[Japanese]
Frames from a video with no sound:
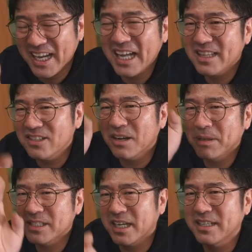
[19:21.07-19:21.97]
合ってるか
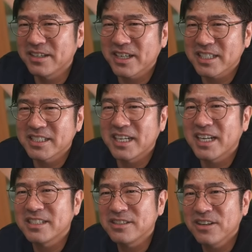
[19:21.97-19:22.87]
間違えてるのか知ら
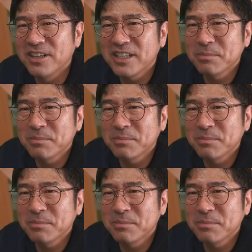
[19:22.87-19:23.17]
ないですよ。